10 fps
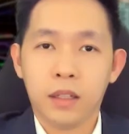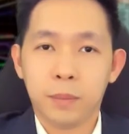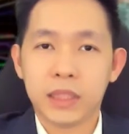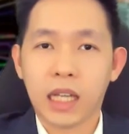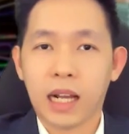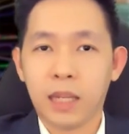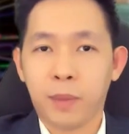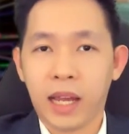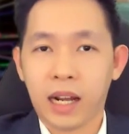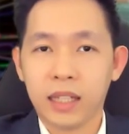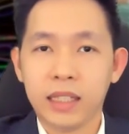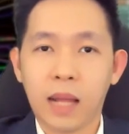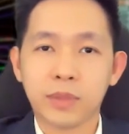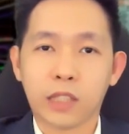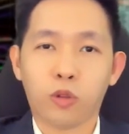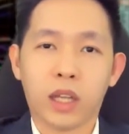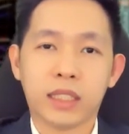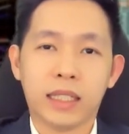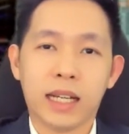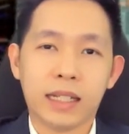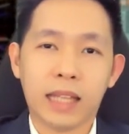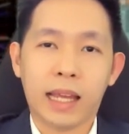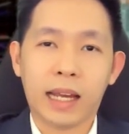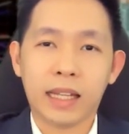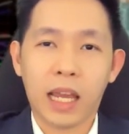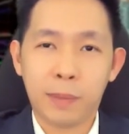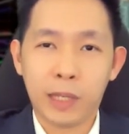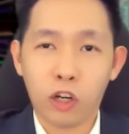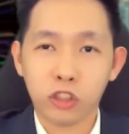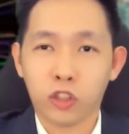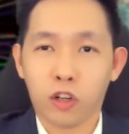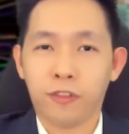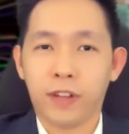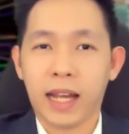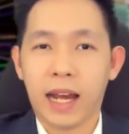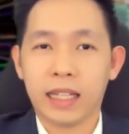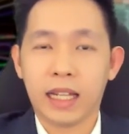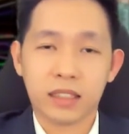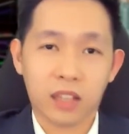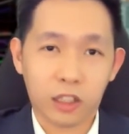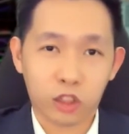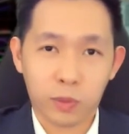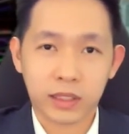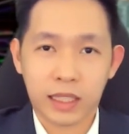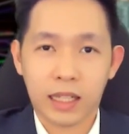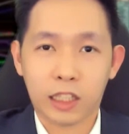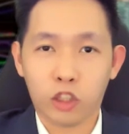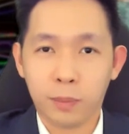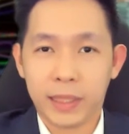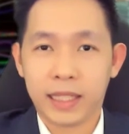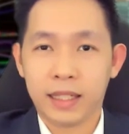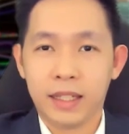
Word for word: Bisa kalian bayangkan dalam satu hari saja kenaikan IPO Snowflake adalah 100% atau lebih.